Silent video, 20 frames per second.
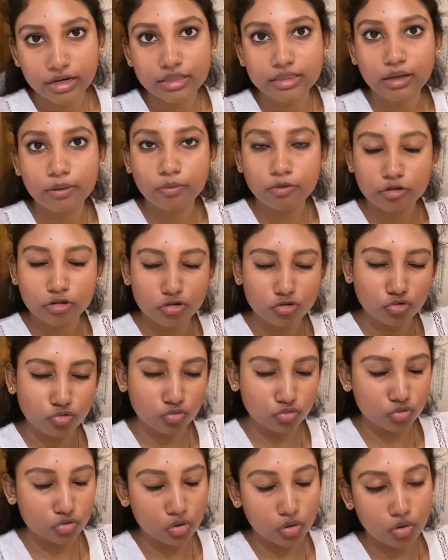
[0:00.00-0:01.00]
আর তারপরে তো
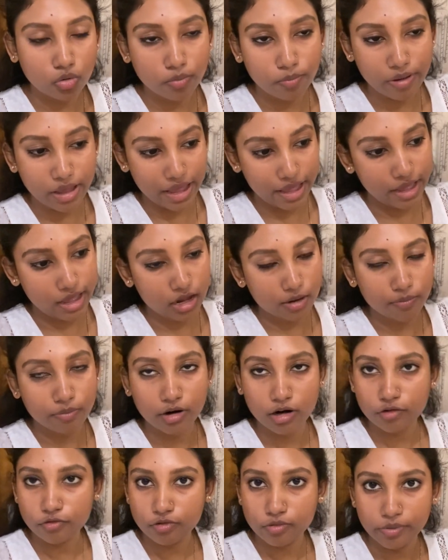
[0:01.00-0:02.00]
জুতো ব্যাগ
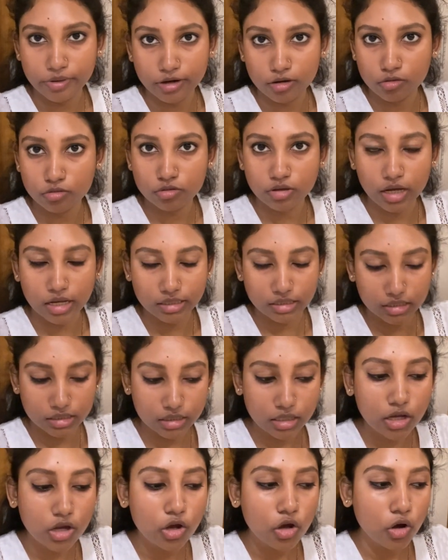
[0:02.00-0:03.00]
পারফিউম এগুলো তো আছেই
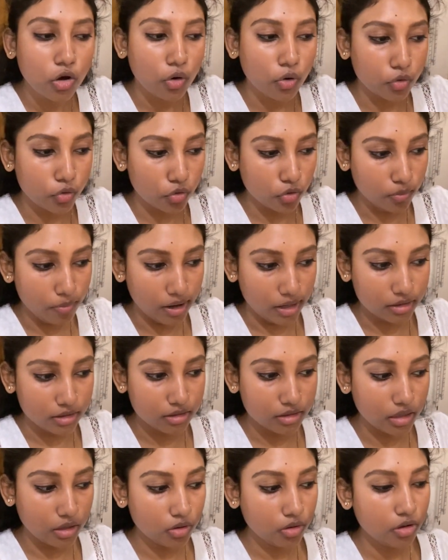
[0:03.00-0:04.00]
ওগুলো বাদই
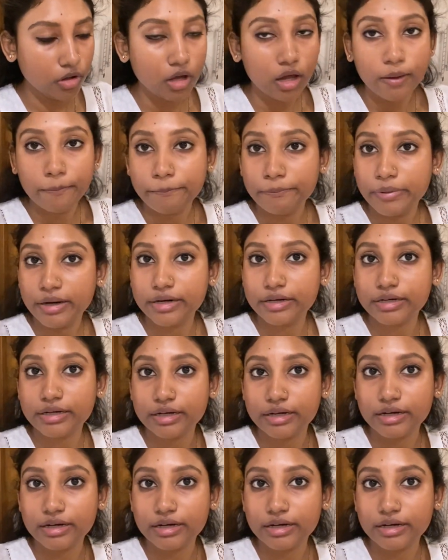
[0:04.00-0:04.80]
দাও বাট